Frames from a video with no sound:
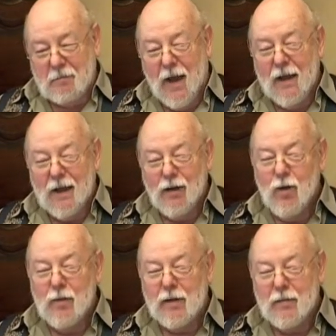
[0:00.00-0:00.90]
Meidel,
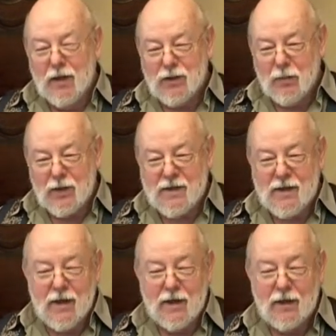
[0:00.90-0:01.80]
komm mit mir
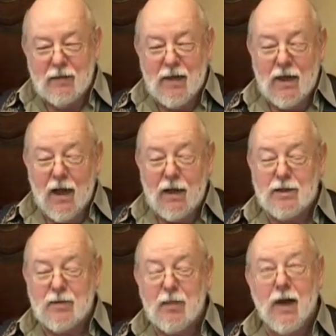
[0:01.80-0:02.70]
spazieren, mein
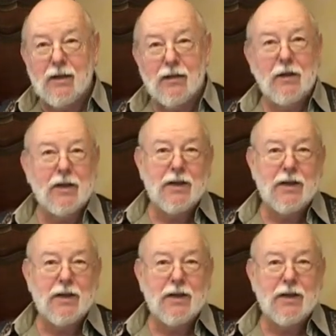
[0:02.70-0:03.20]
Herz brennt für